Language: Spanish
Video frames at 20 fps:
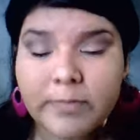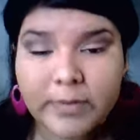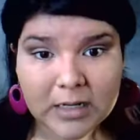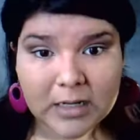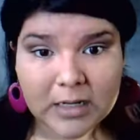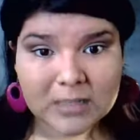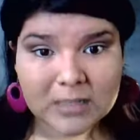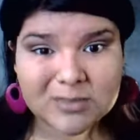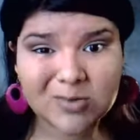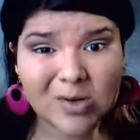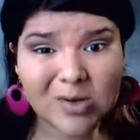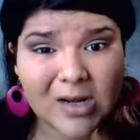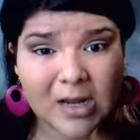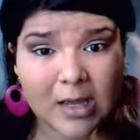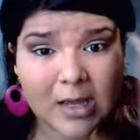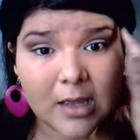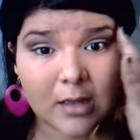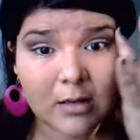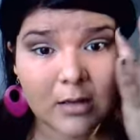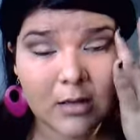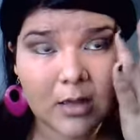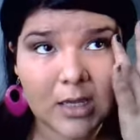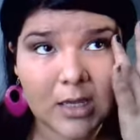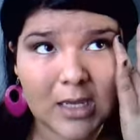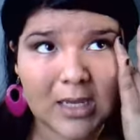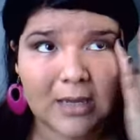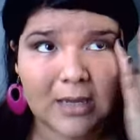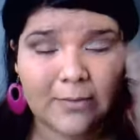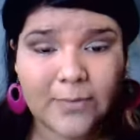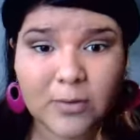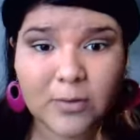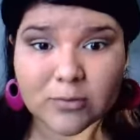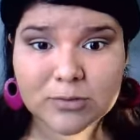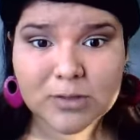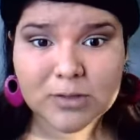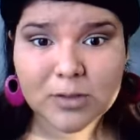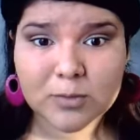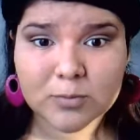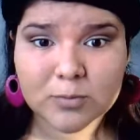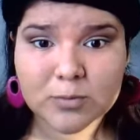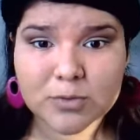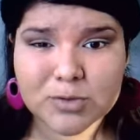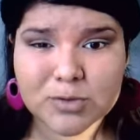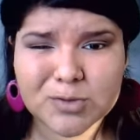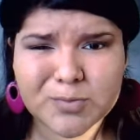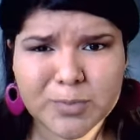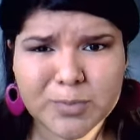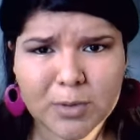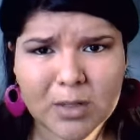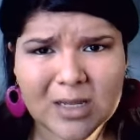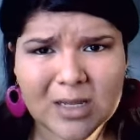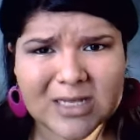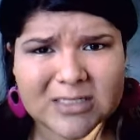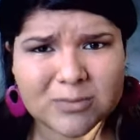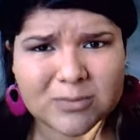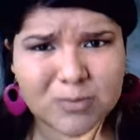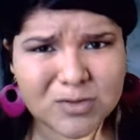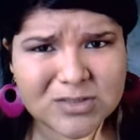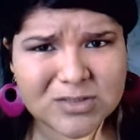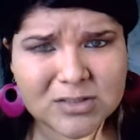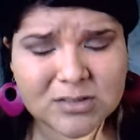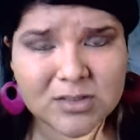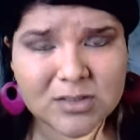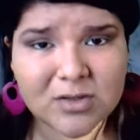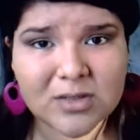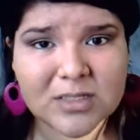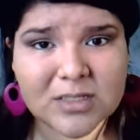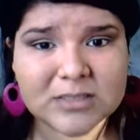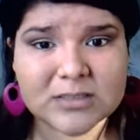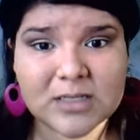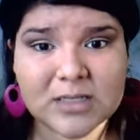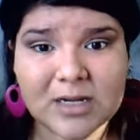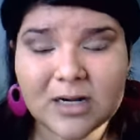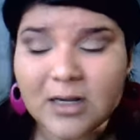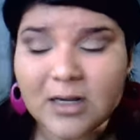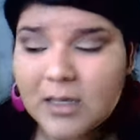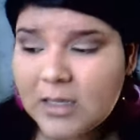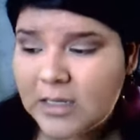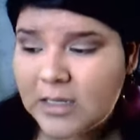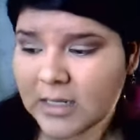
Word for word: Para la escuela eh, me ha gustado mucho porque es muy sencillo de hacer